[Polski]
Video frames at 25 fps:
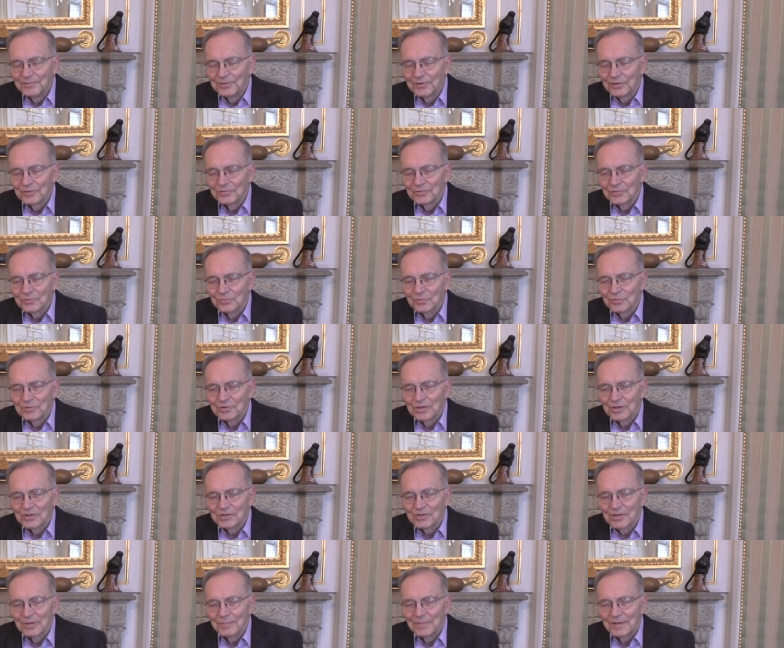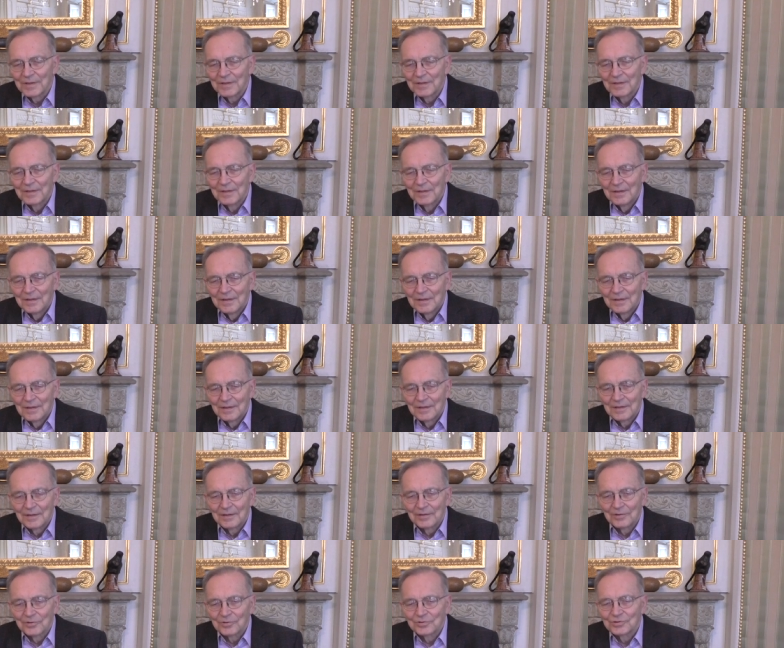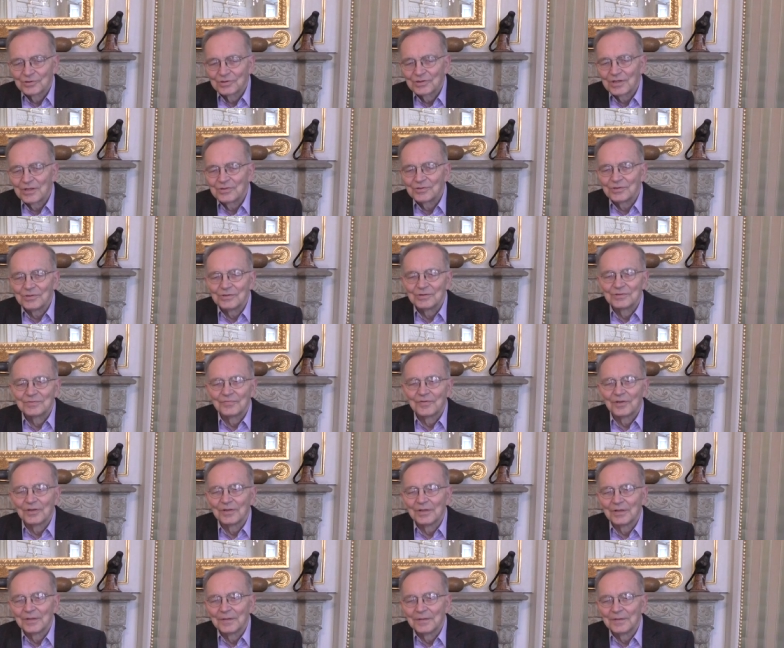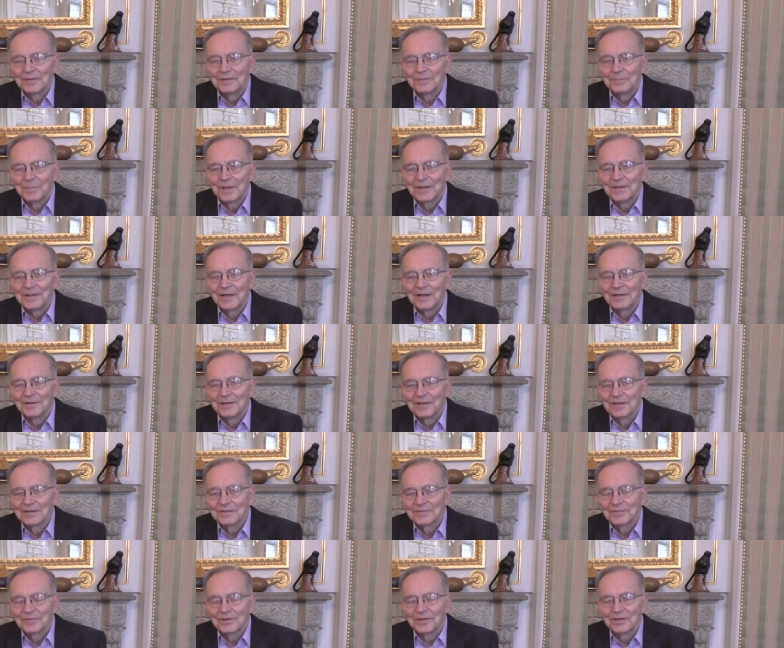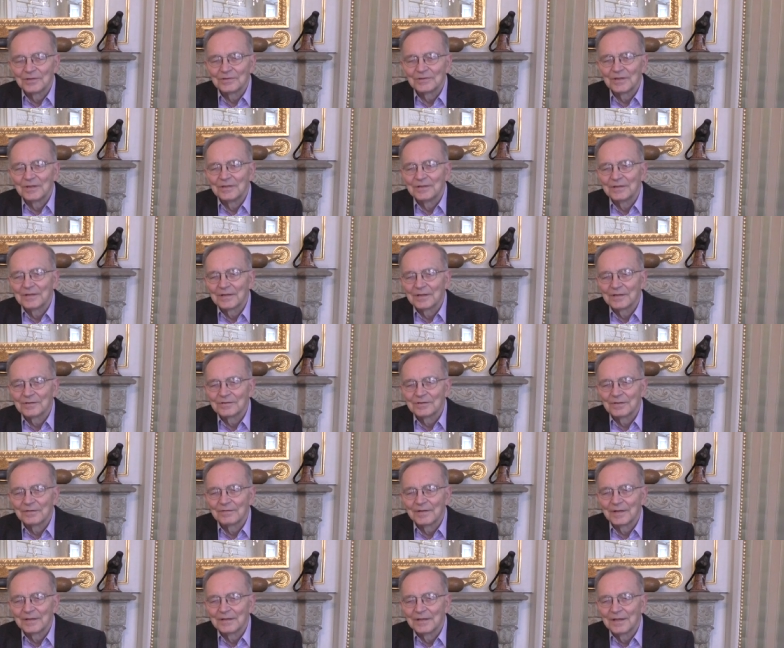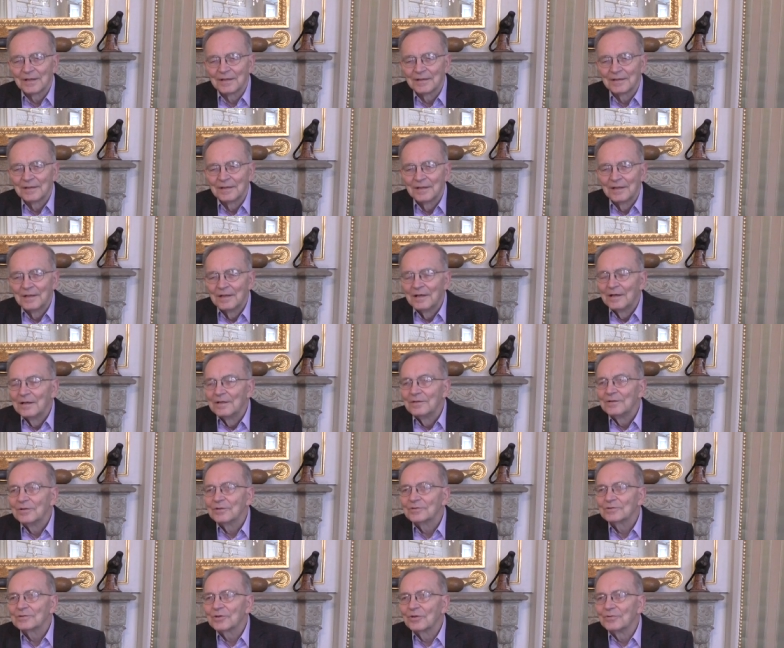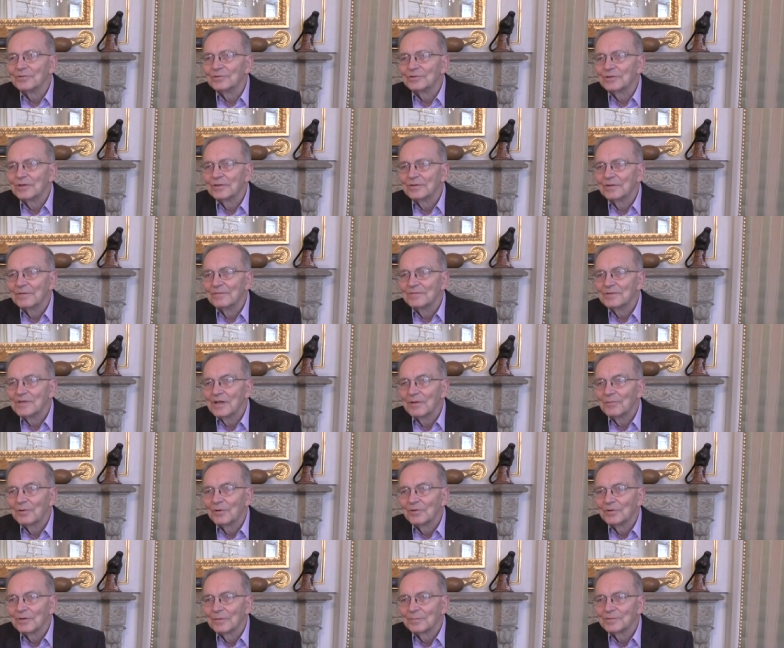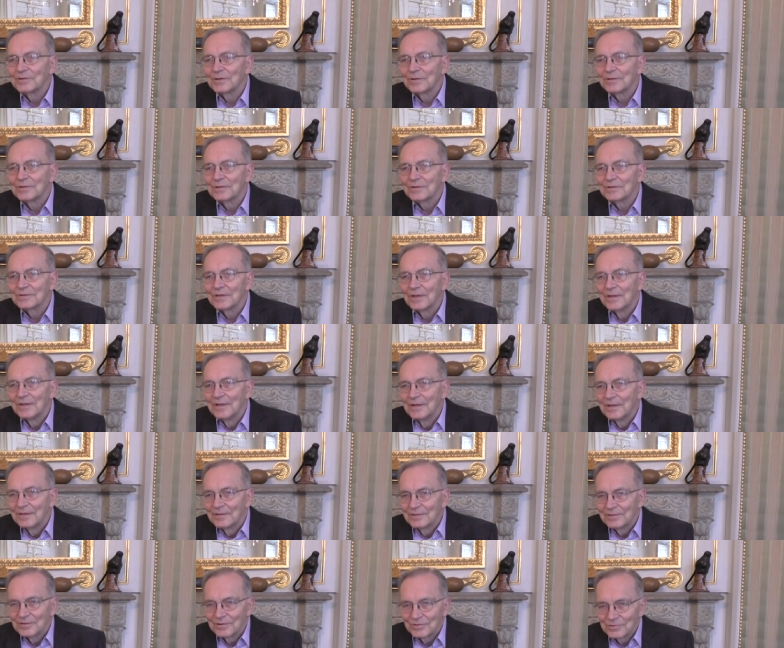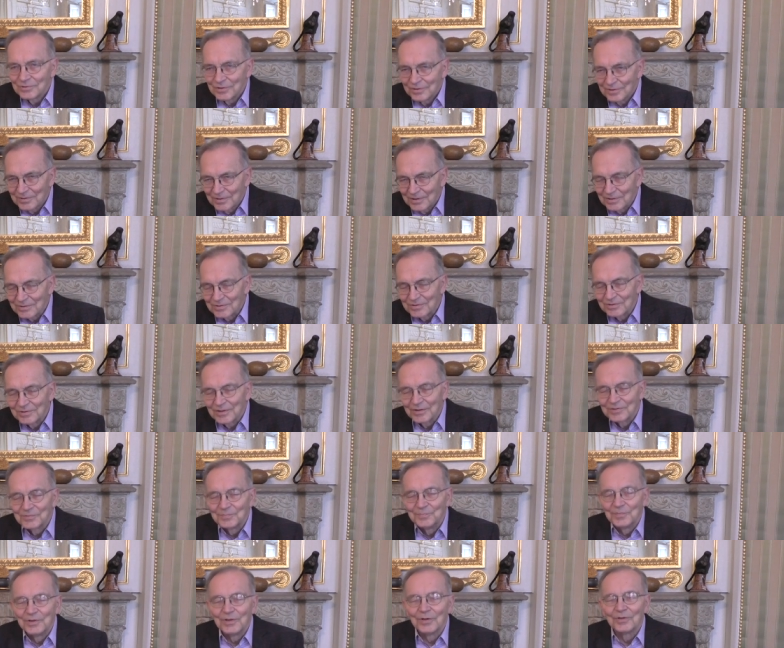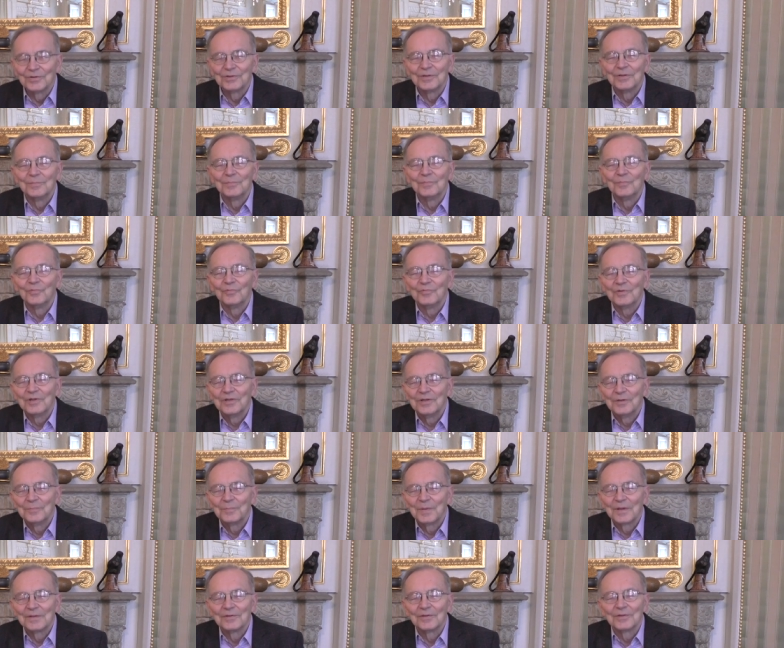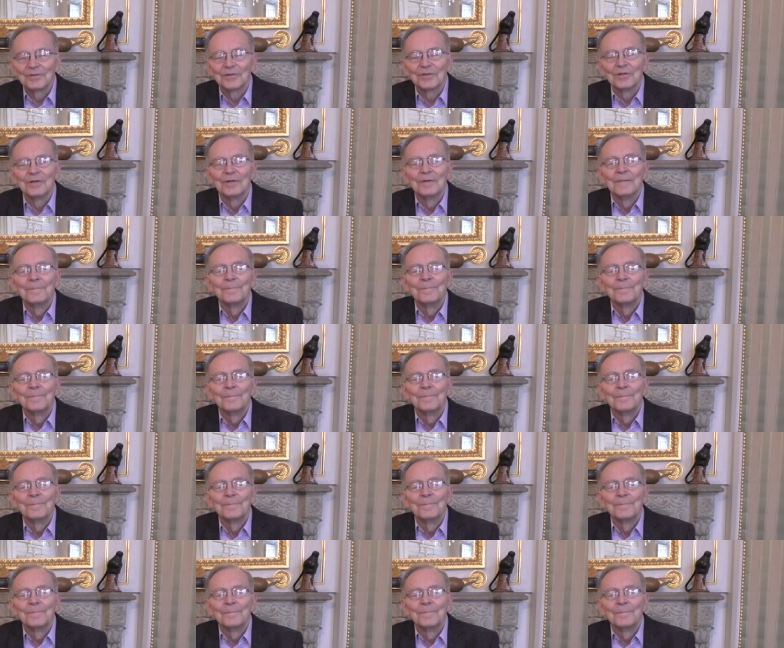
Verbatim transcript: wniosku, że trzeba e, rozszerzyć swoje badania, swoje zainteresowania. No skąd się to wzięło? No przecież zresztą też żeśmy o tym mówili, Pan o to,